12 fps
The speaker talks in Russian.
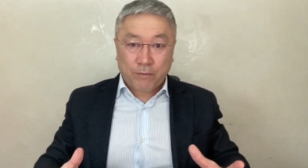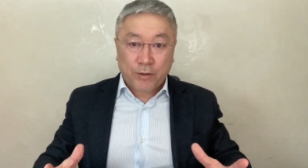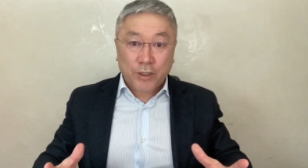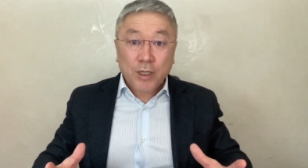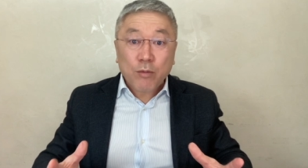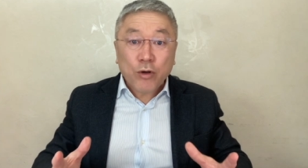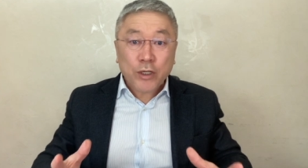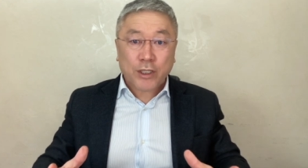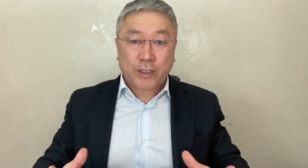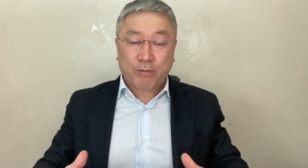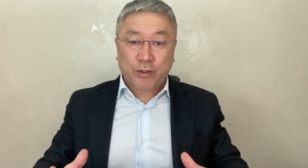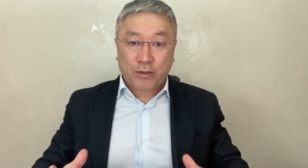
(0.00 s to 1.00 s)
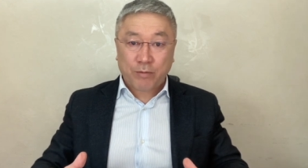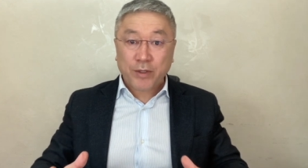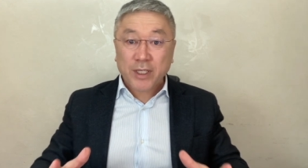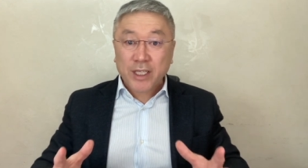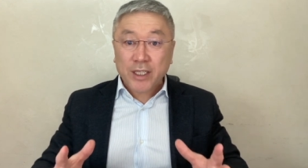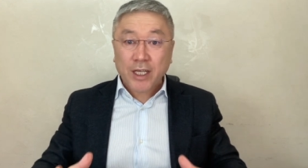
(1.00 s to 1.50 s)
не может
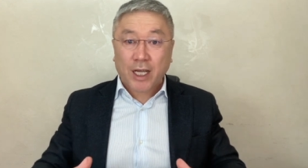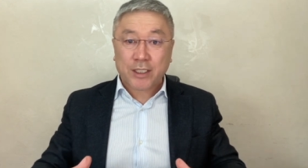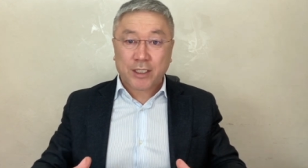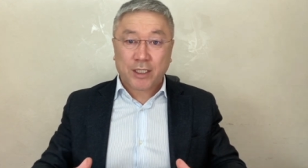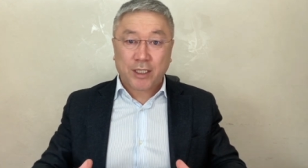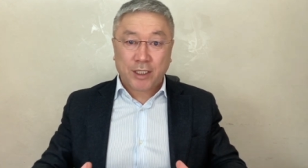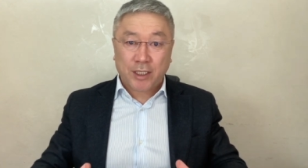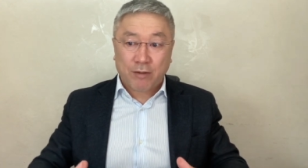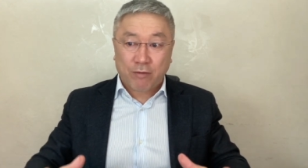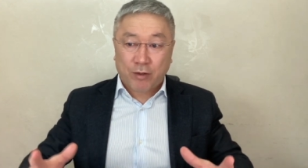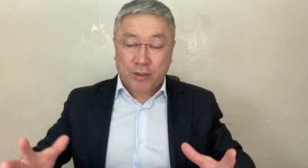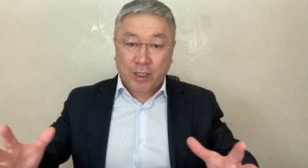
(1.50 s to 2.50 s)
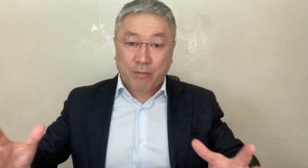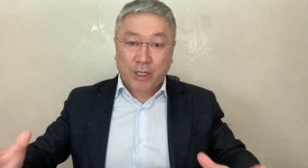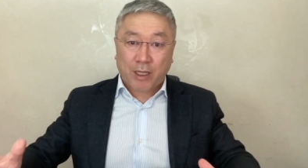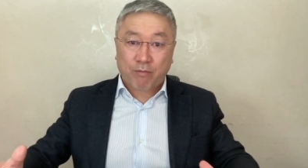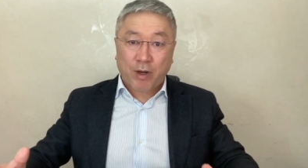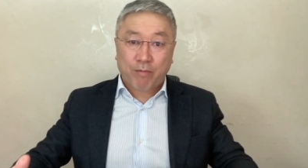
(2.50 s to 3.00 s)
поступить иначе, если его
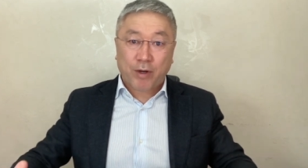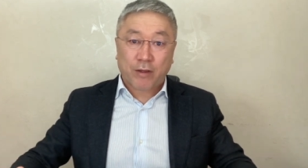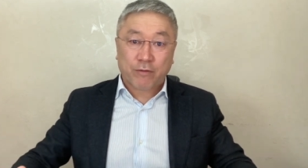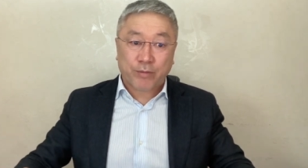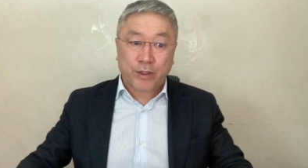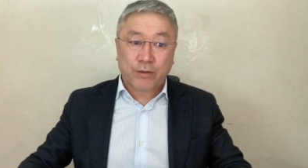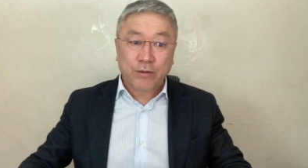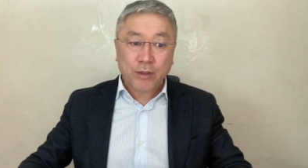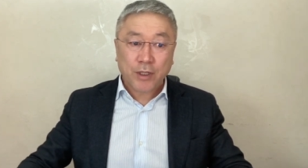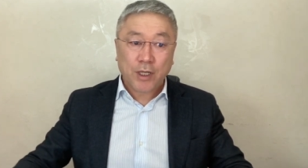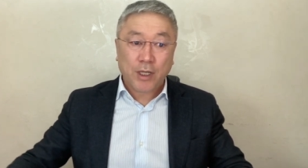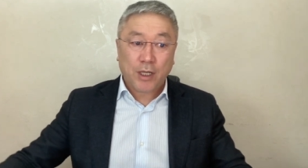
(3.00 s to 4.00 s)
собрат попал в беду,